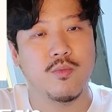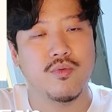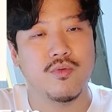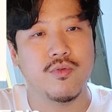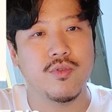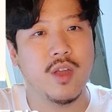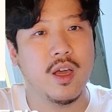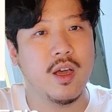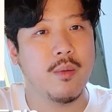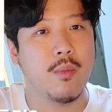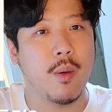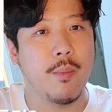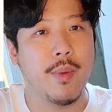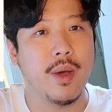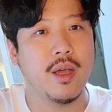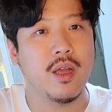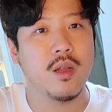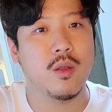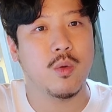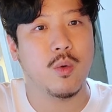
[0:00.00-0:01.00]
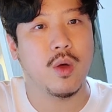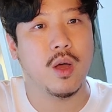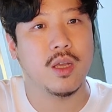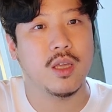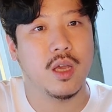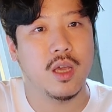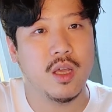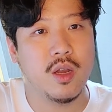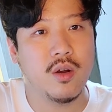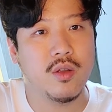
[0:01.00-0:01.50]
분당 몇 바퀴를
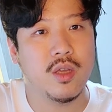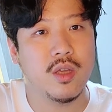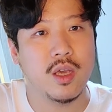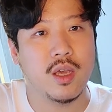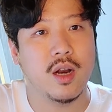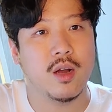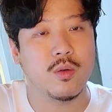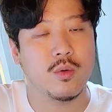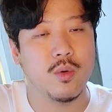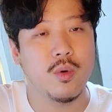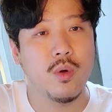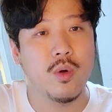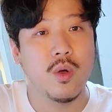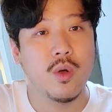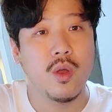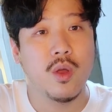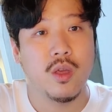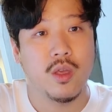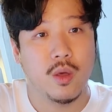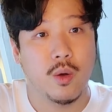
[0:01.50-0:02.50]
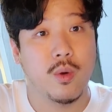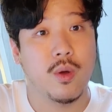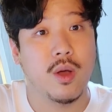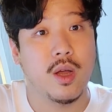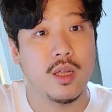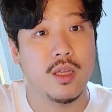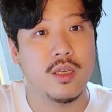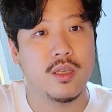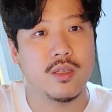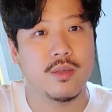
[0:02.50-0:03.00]
돌아가냐 이런 얘기랑도
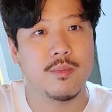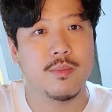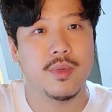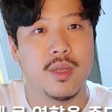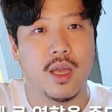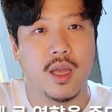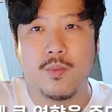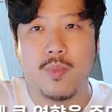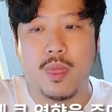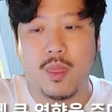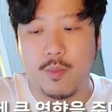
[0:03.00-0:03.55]
연관이 있습니다.